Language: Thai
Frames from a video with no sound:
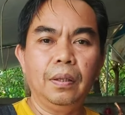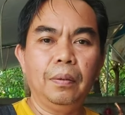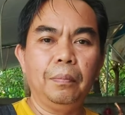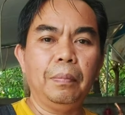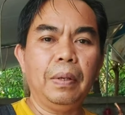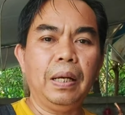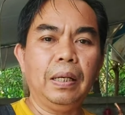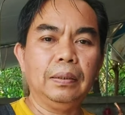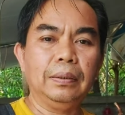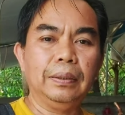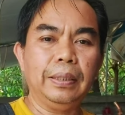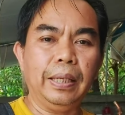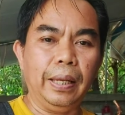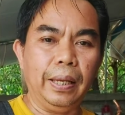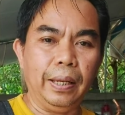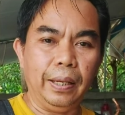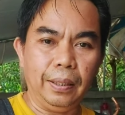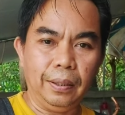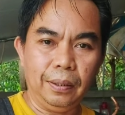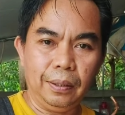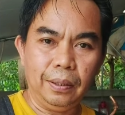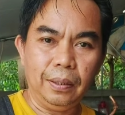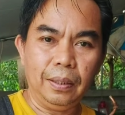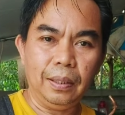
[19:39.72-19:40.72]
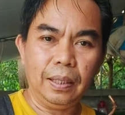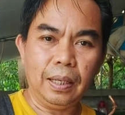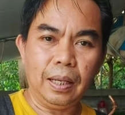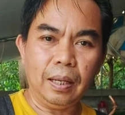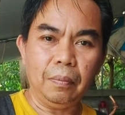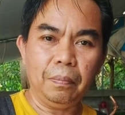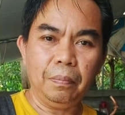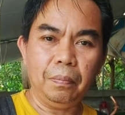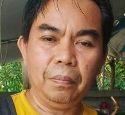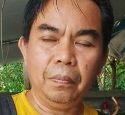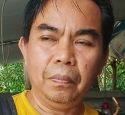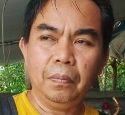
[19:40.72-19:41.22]
บางแสนนะครั
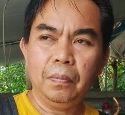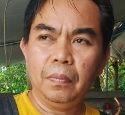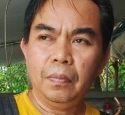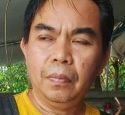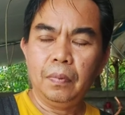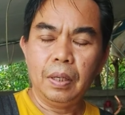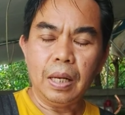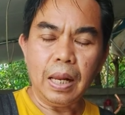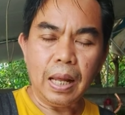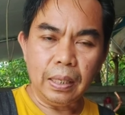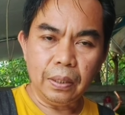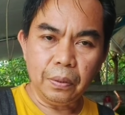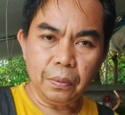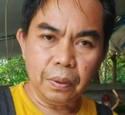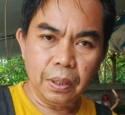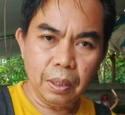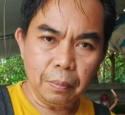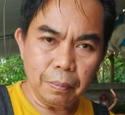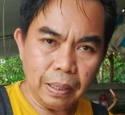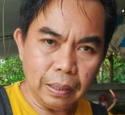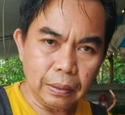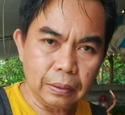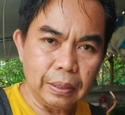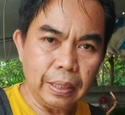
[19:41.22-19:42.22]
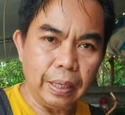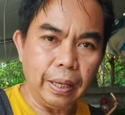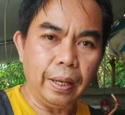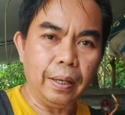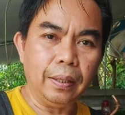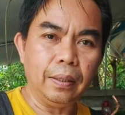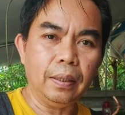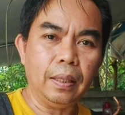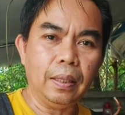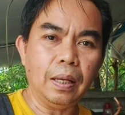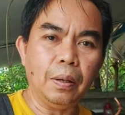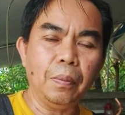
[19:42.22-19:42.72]
บร้านอยู่ที่บางแสน
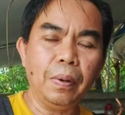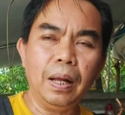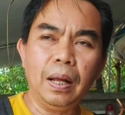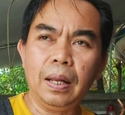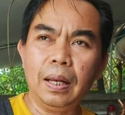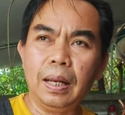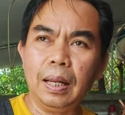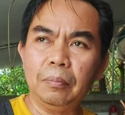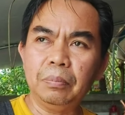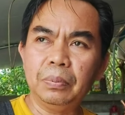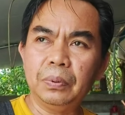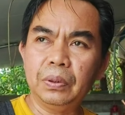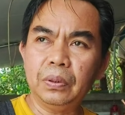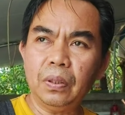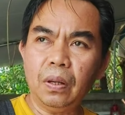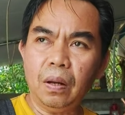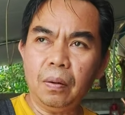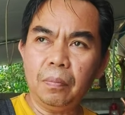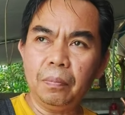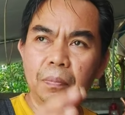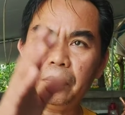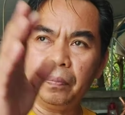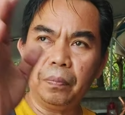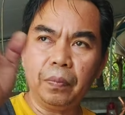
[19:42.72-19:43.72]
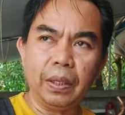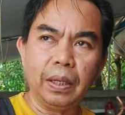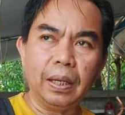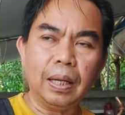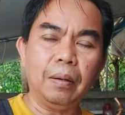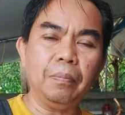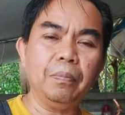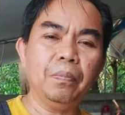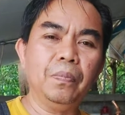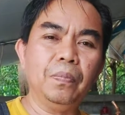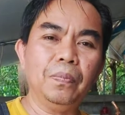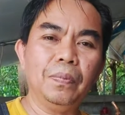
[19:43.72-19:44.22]
แต่ว่ารับซ่อมนะค
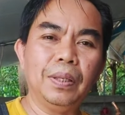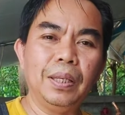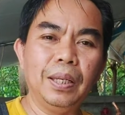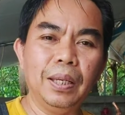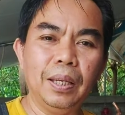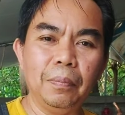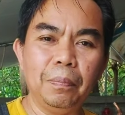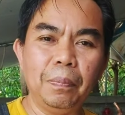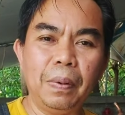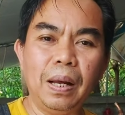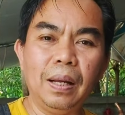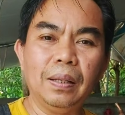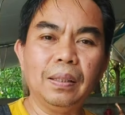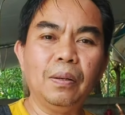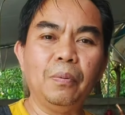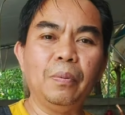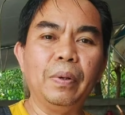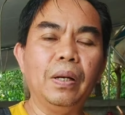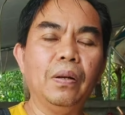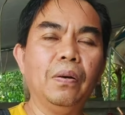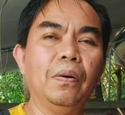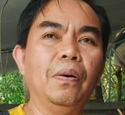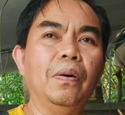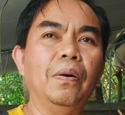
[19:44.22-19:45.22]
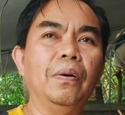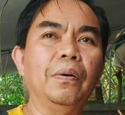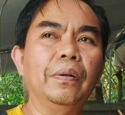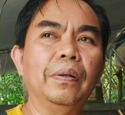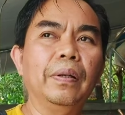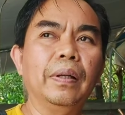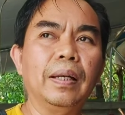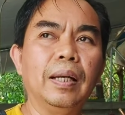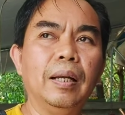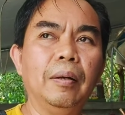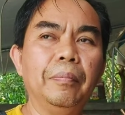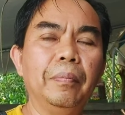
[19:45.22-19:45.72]
รับเขตภาคตะวันออก
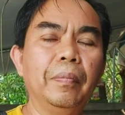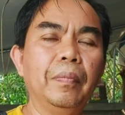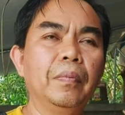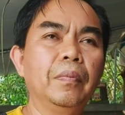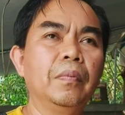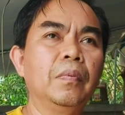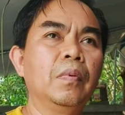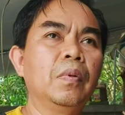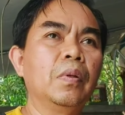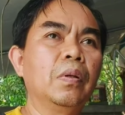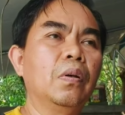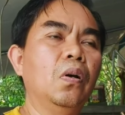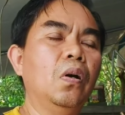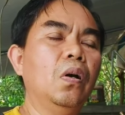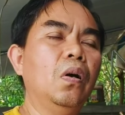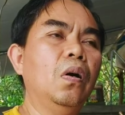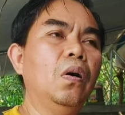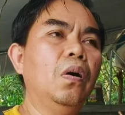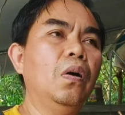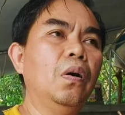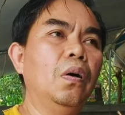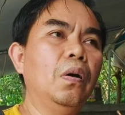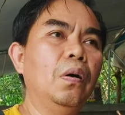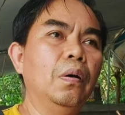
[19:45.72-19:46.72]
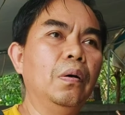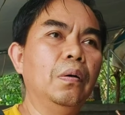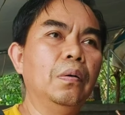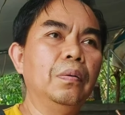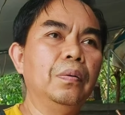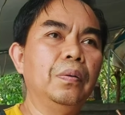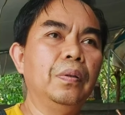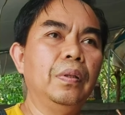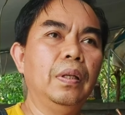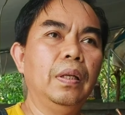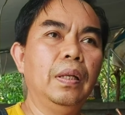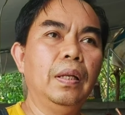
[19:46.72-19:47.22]
นะครับ ก็
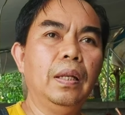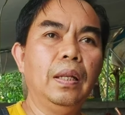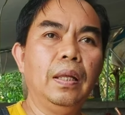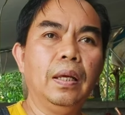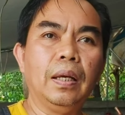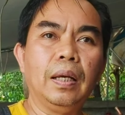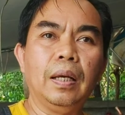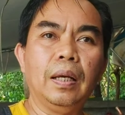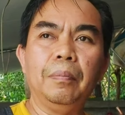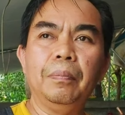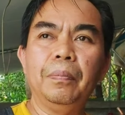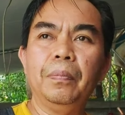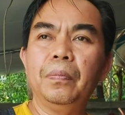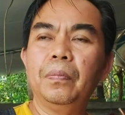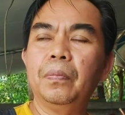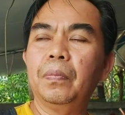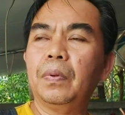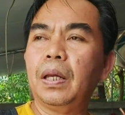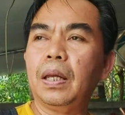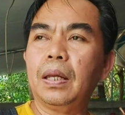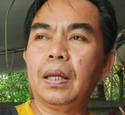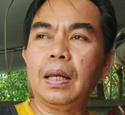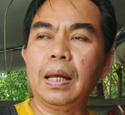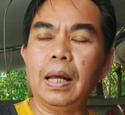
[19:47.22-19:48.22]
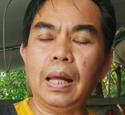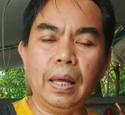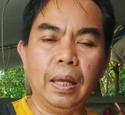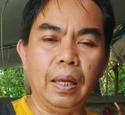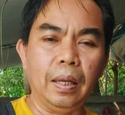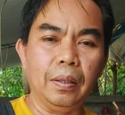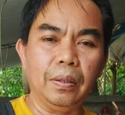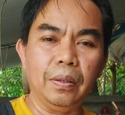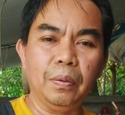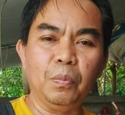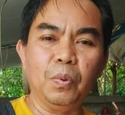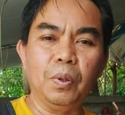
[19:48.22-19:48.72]
นี่นะครับใก
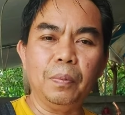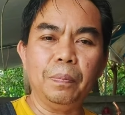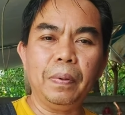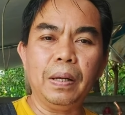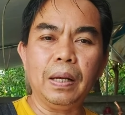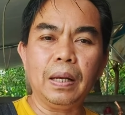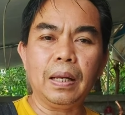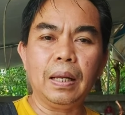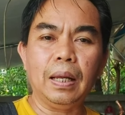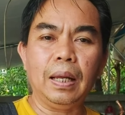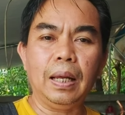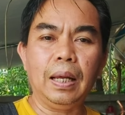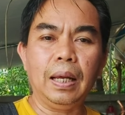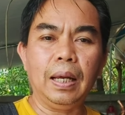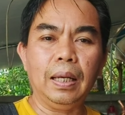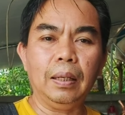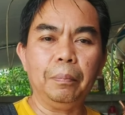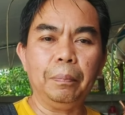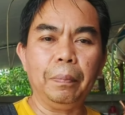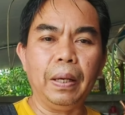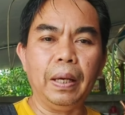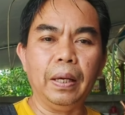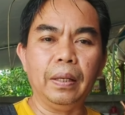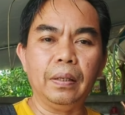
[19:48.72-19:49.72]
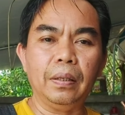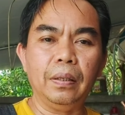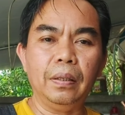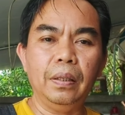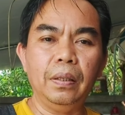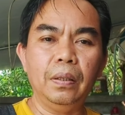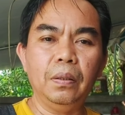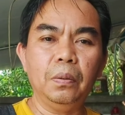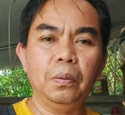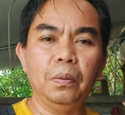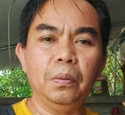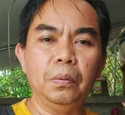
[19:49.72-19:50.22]
ล้ๆสมุทรปราการ8
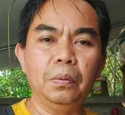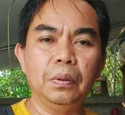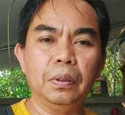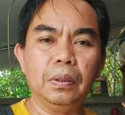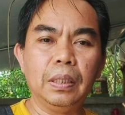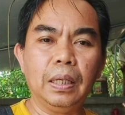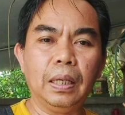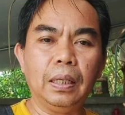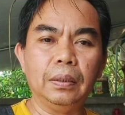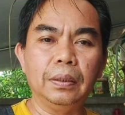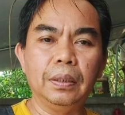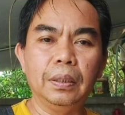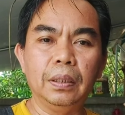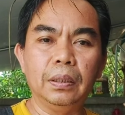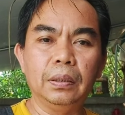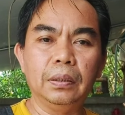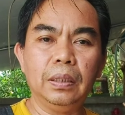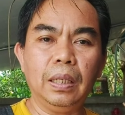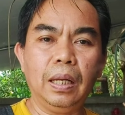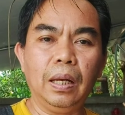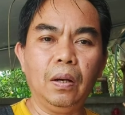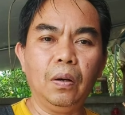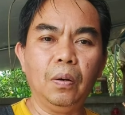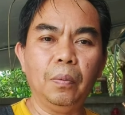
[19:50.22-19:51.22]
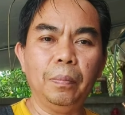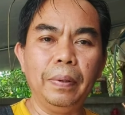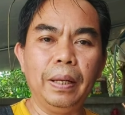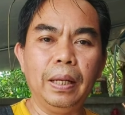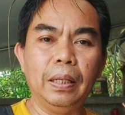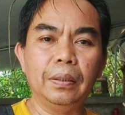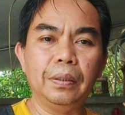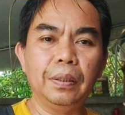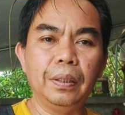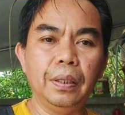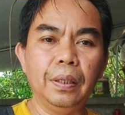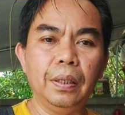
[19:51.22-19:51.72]
ริ้ว ชาเชิงเซาปรา
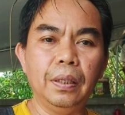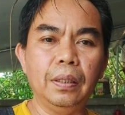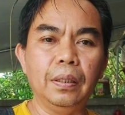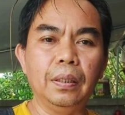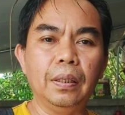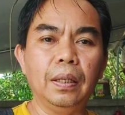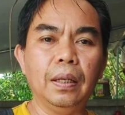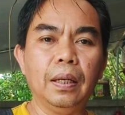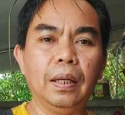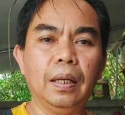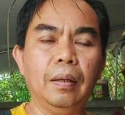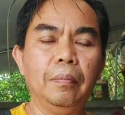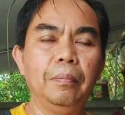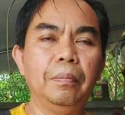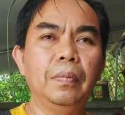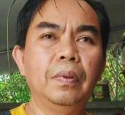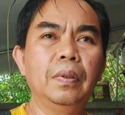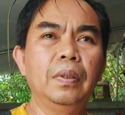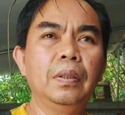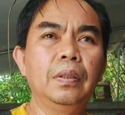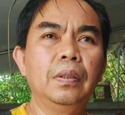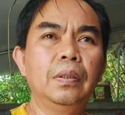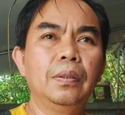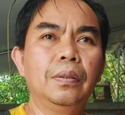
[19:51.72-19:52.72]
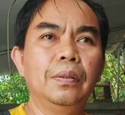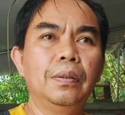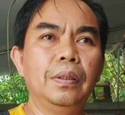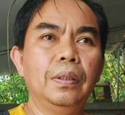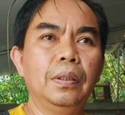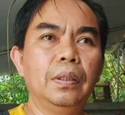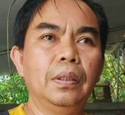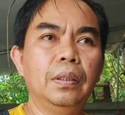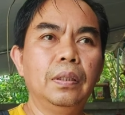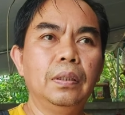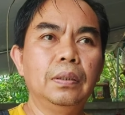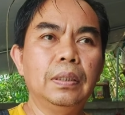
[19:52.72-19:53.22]
จีนนะครับห
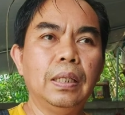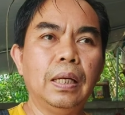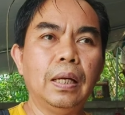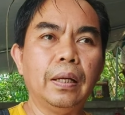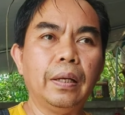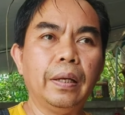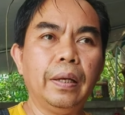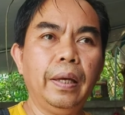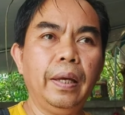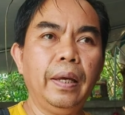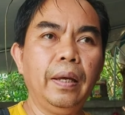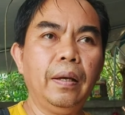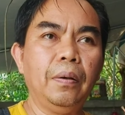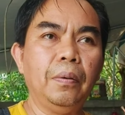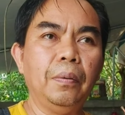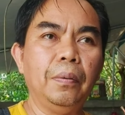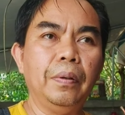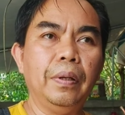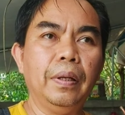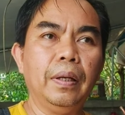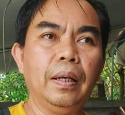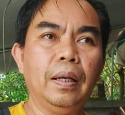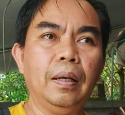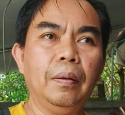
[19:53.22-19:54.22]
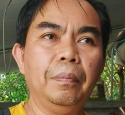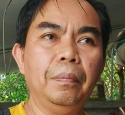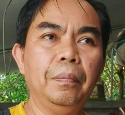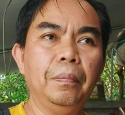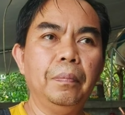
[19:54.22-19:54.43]
รือสาแก้วนะครับ